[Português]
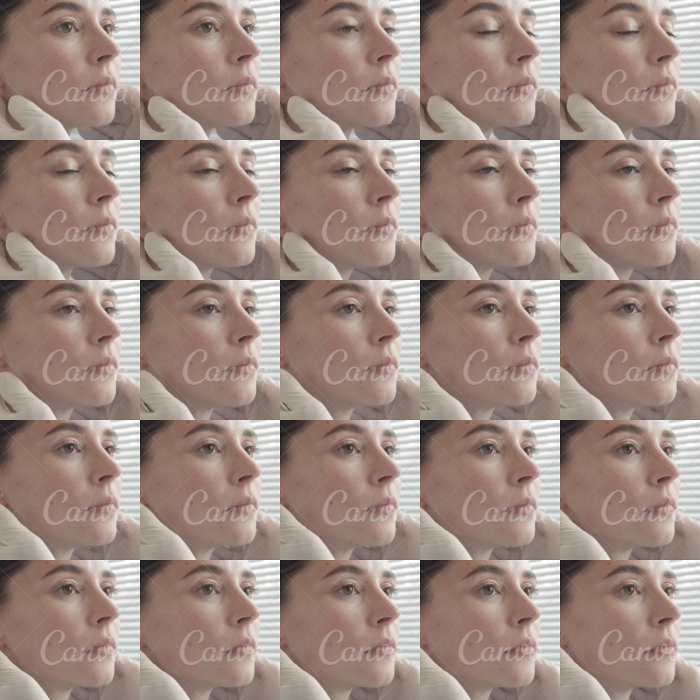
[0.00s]
aqui do Artrite
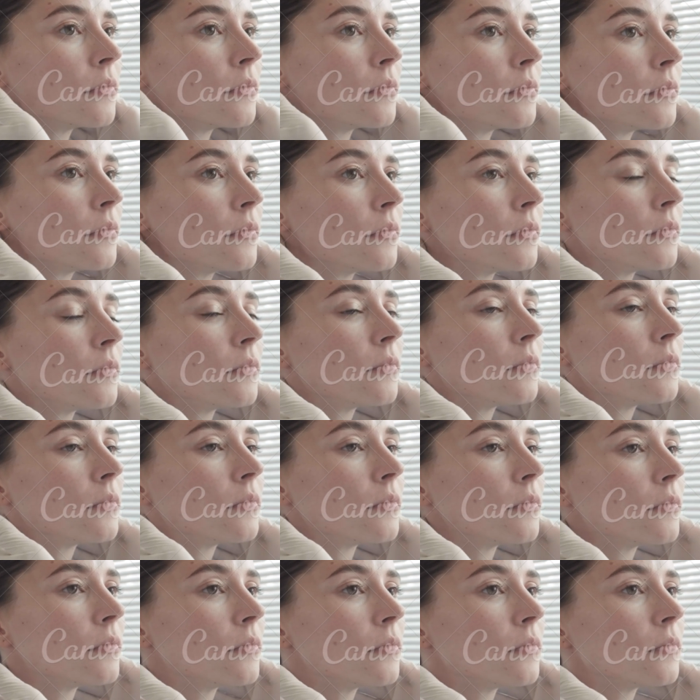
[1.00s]
Rematóide Muito Além
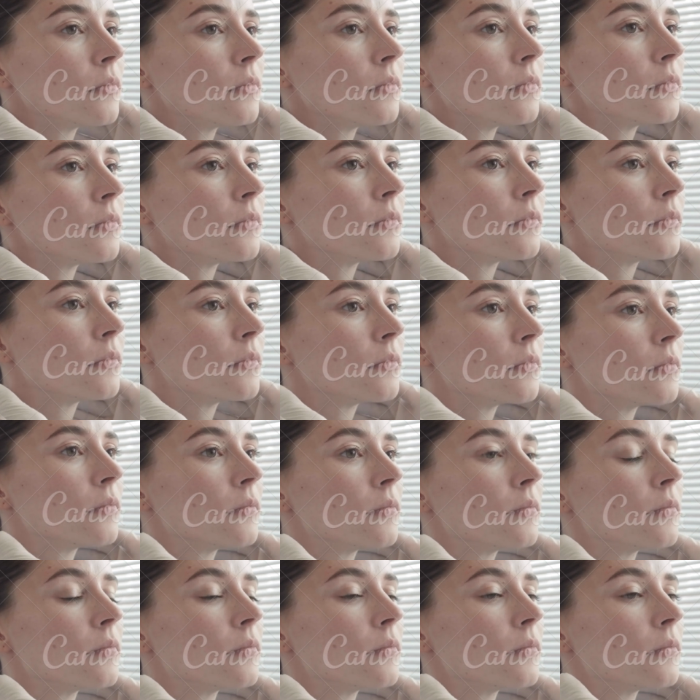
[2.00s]
das Juntas.
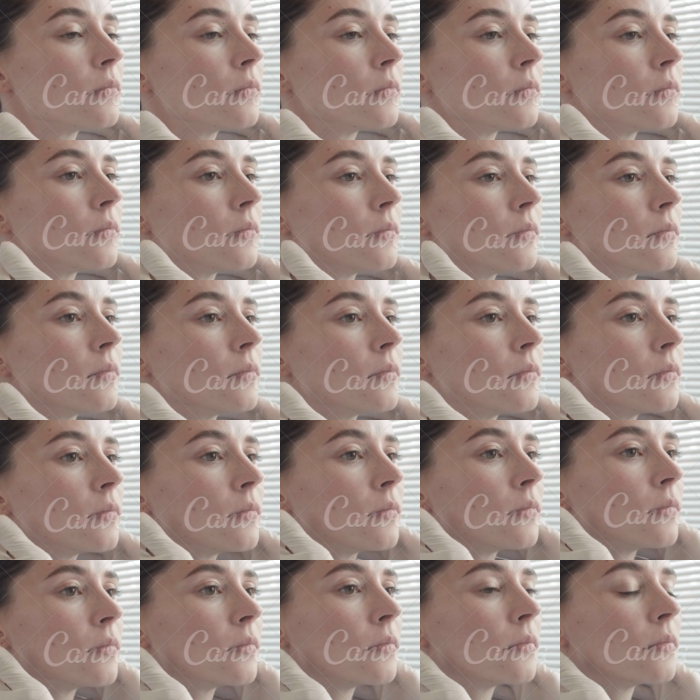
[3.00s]
Fiquem todos com Deus,
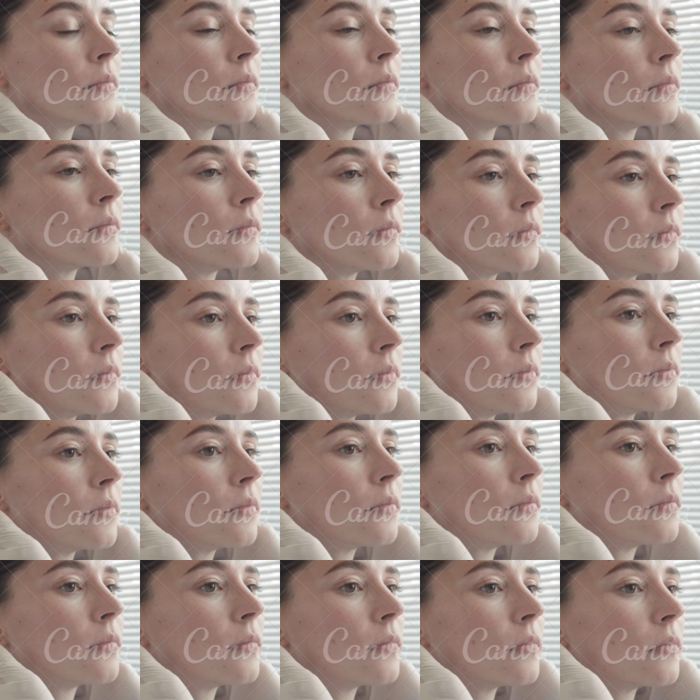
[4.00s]
gente. Um beijo no coração
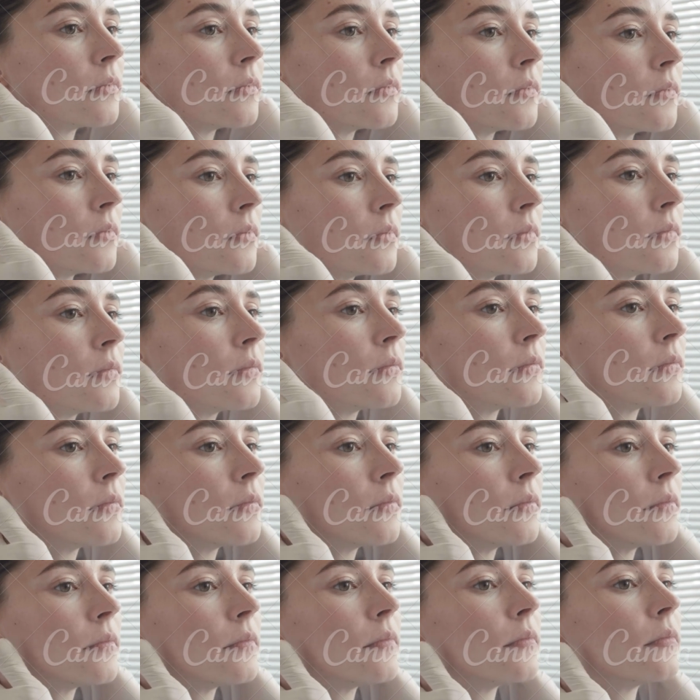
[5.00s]
de todos. A
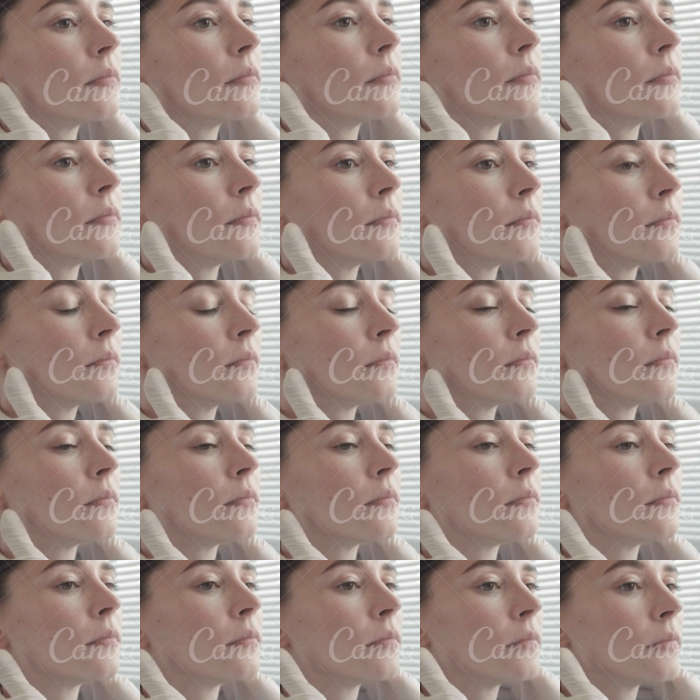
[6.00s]
gente se vê no próximo vídeo.
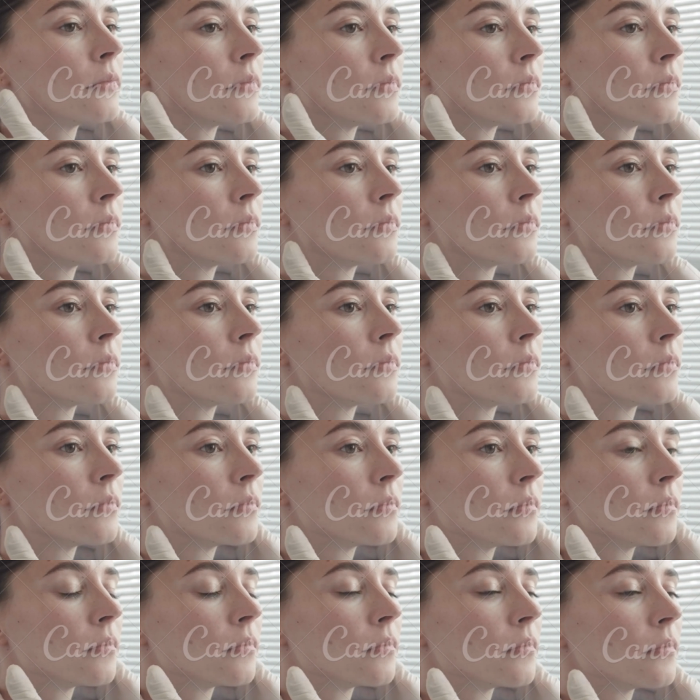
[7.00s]
Espero todos
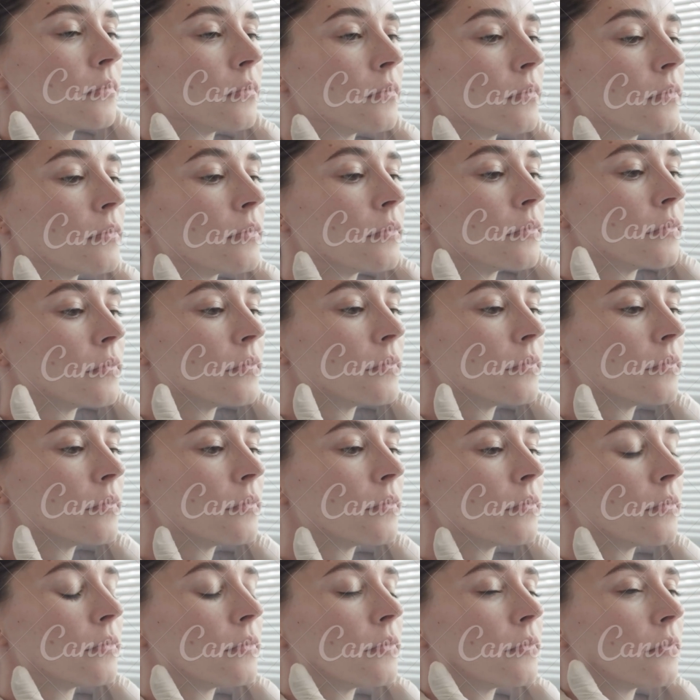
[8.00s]
vocês lá. Tchau,
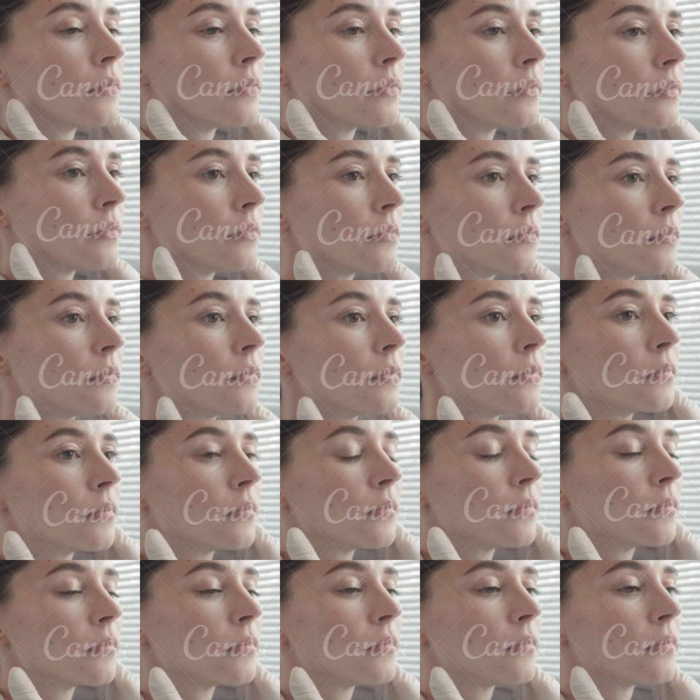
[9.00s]
tchau.
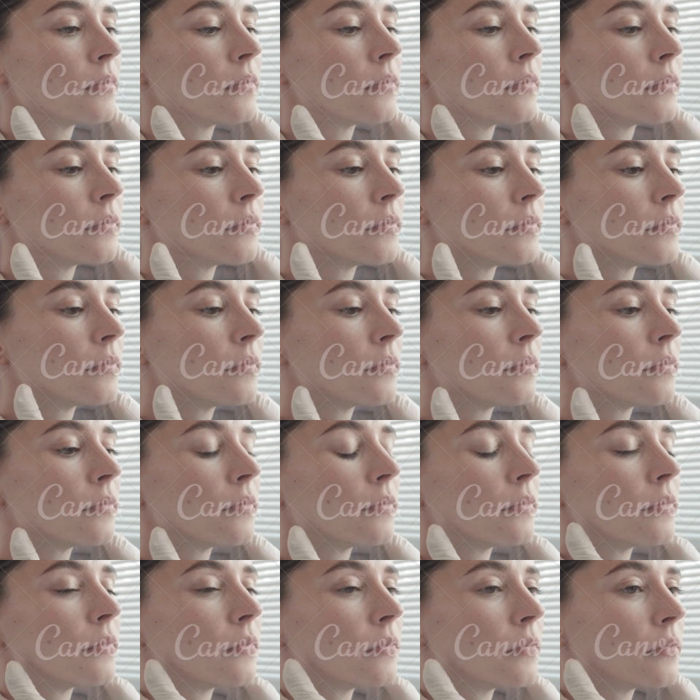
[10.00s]
Os
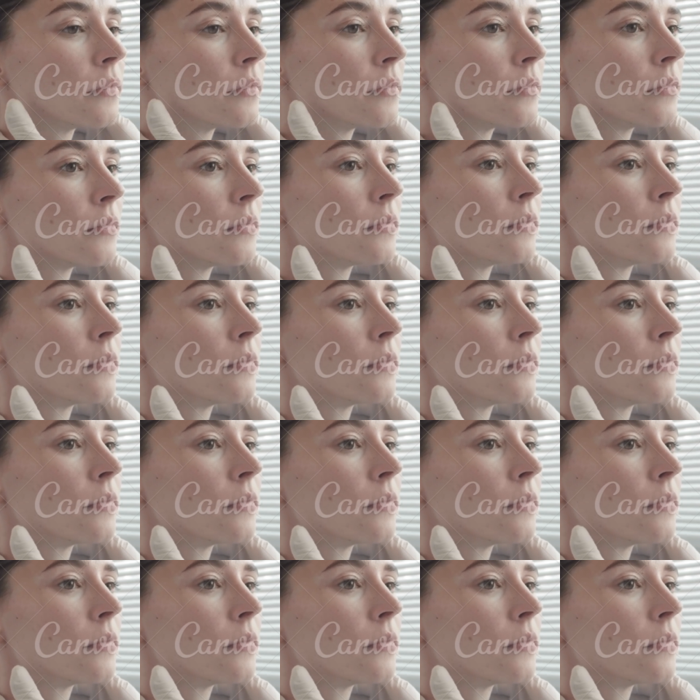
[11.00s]
gânglios